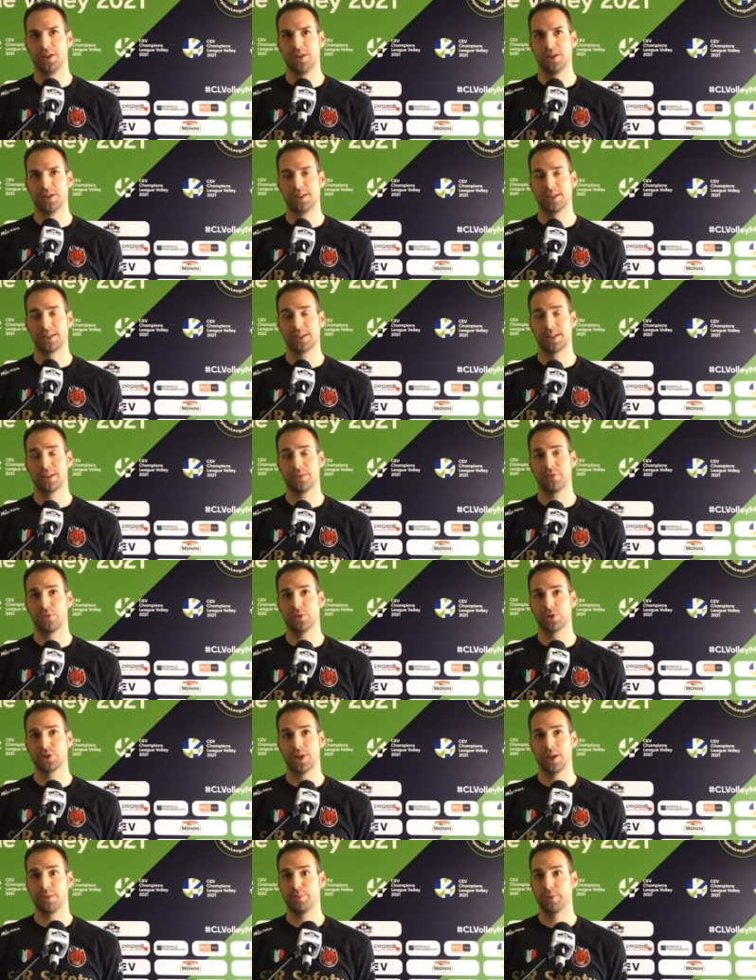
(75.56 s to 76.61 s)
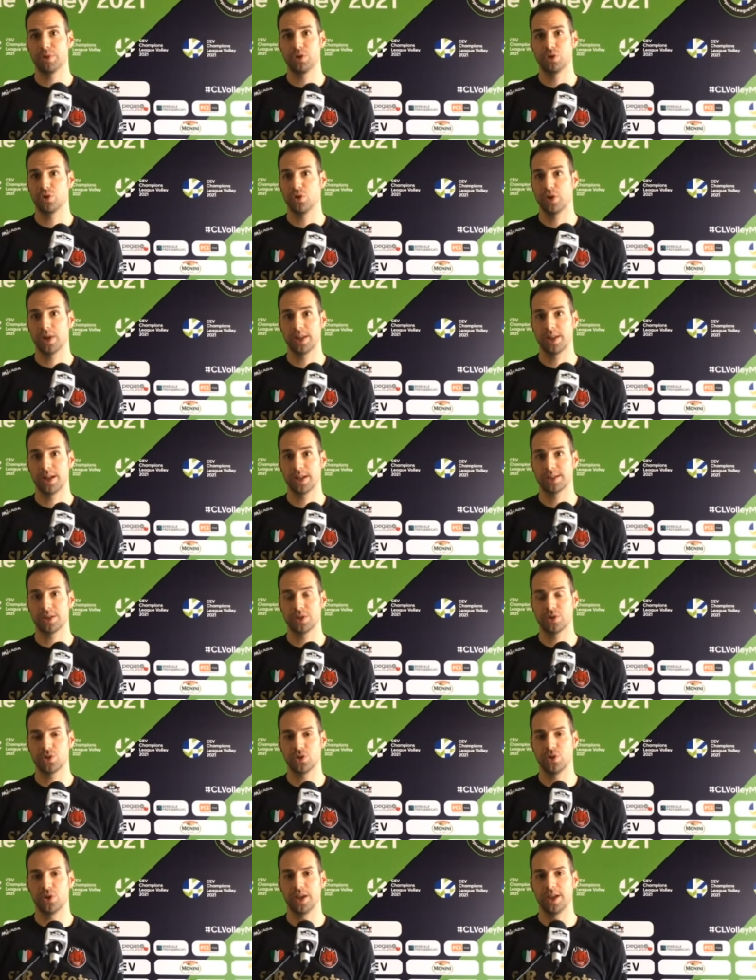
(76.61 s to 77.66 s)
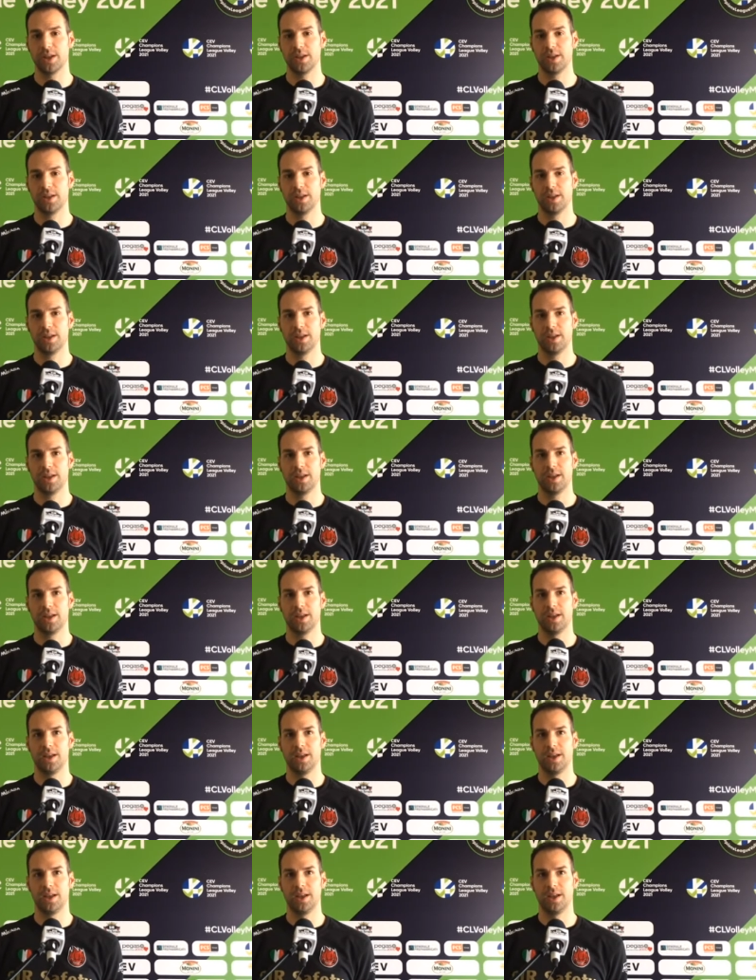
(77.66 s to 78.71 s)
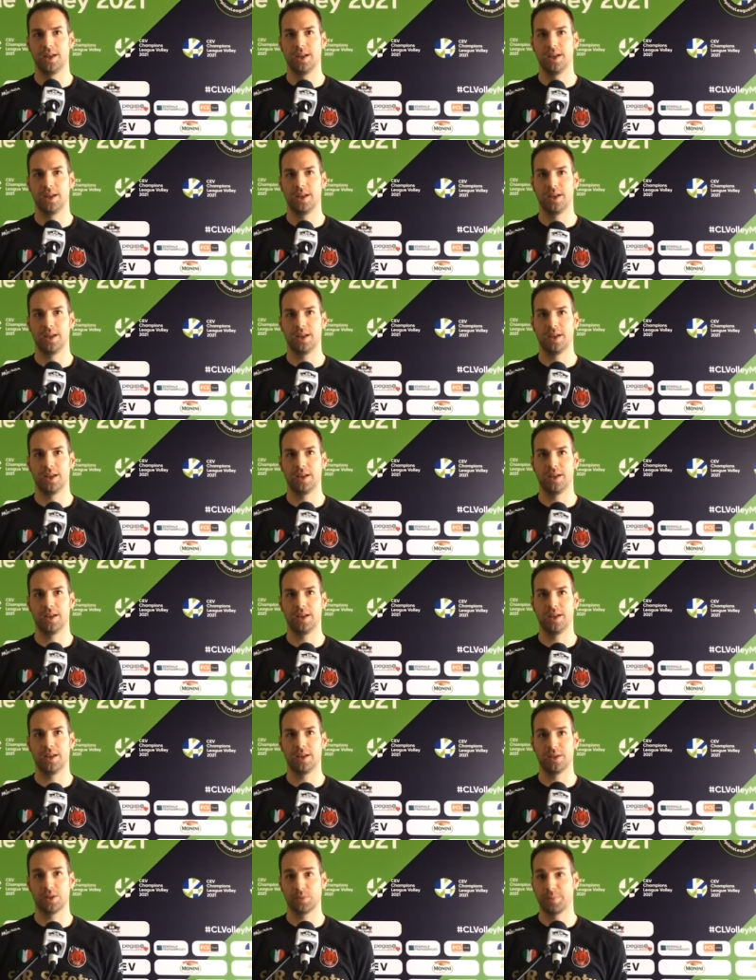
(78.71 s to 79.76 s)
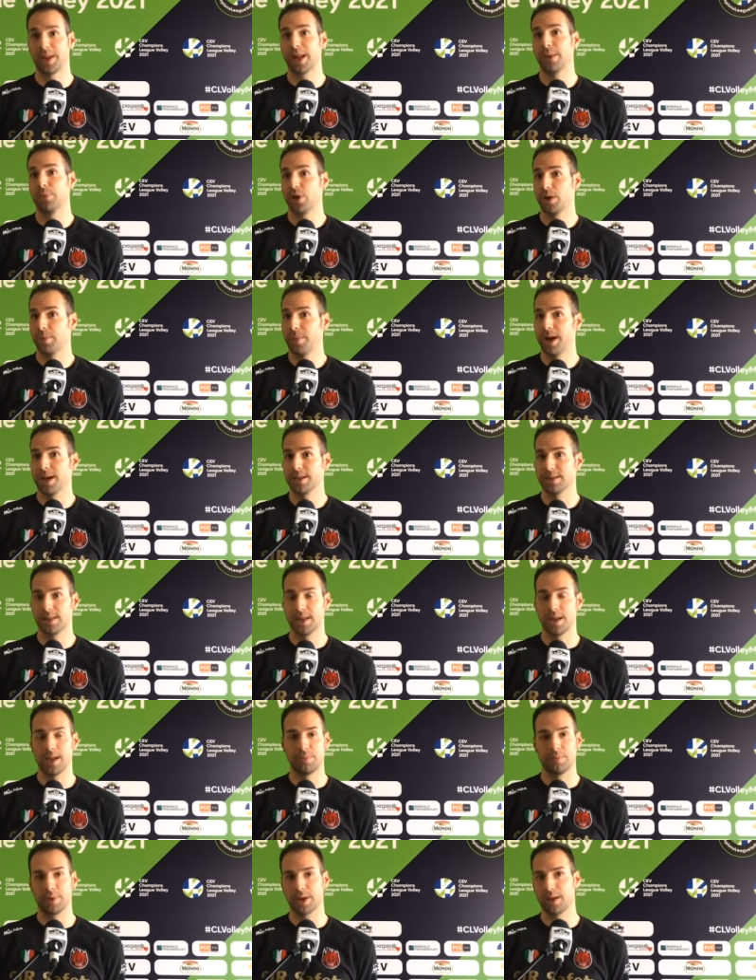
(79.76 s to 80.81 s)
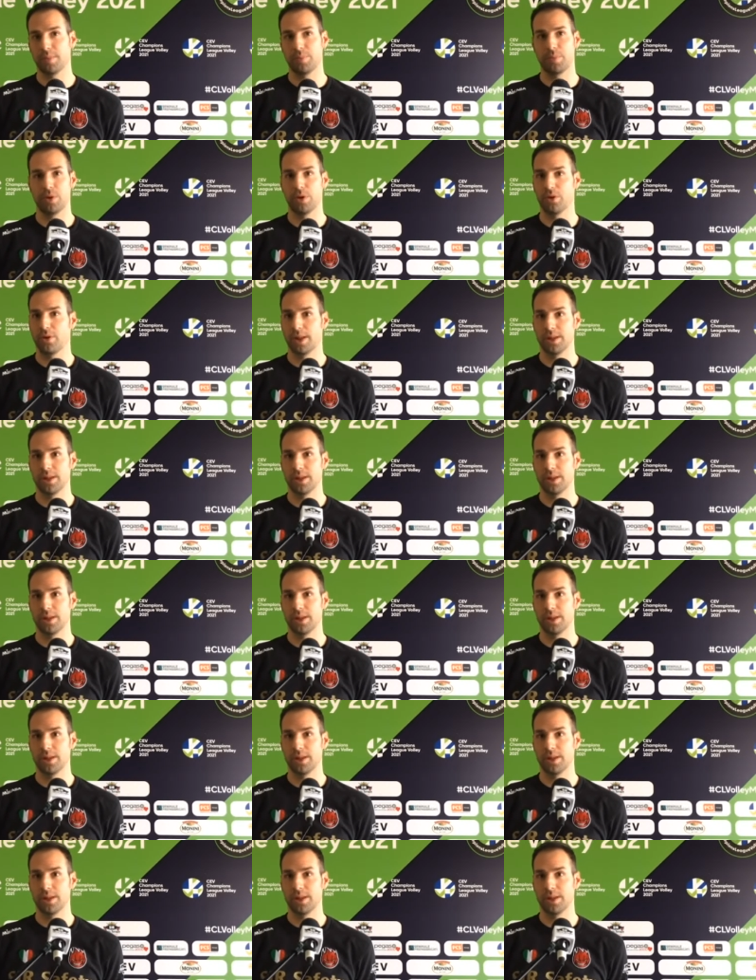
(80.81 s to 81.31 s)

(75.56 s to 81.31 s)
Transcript: sia stata forse la peggiore della stagione. E eh, speriamo che basti, eh, perché poi non è